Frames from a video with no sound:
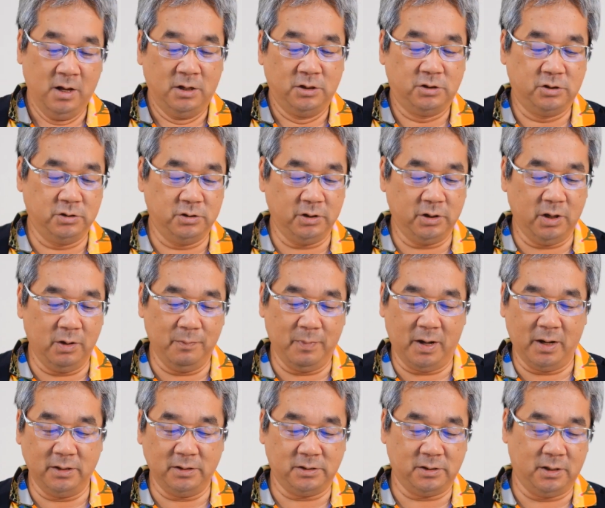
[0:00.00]
続き
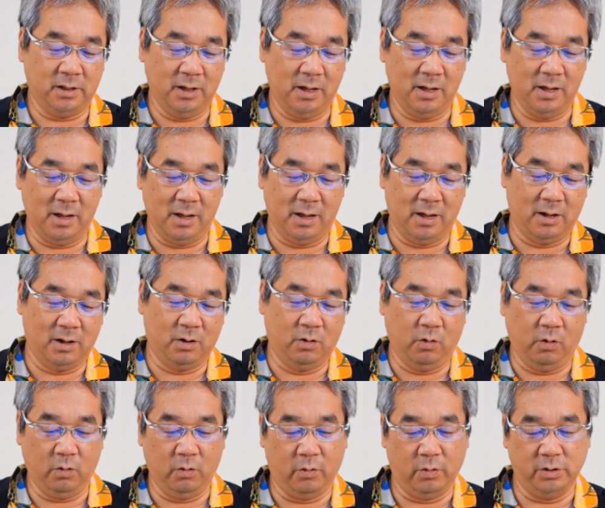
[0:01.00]
まして
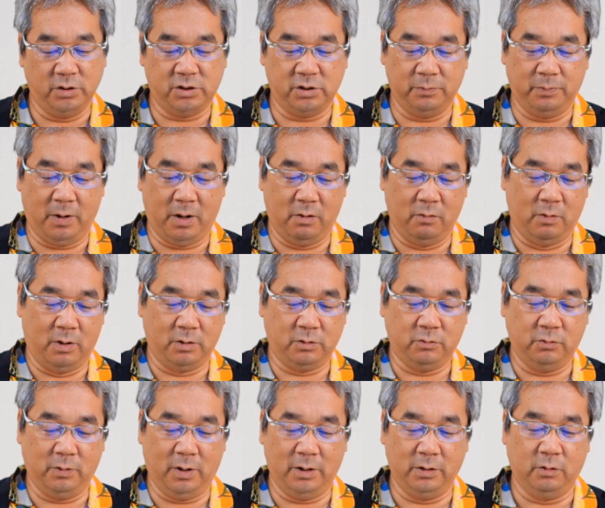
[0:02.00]
午後1番は
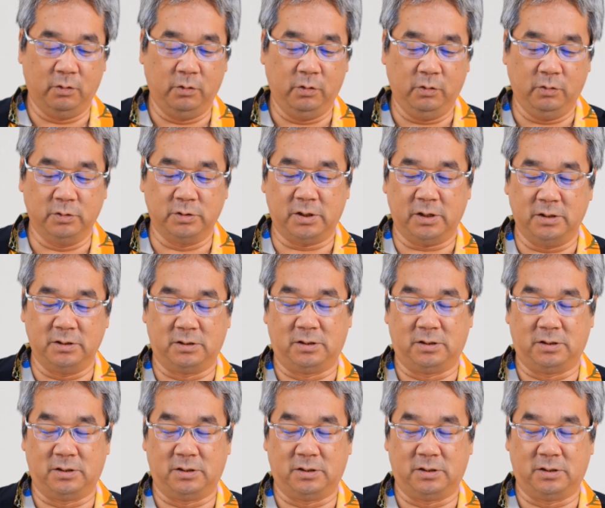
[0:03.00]
桑野亮先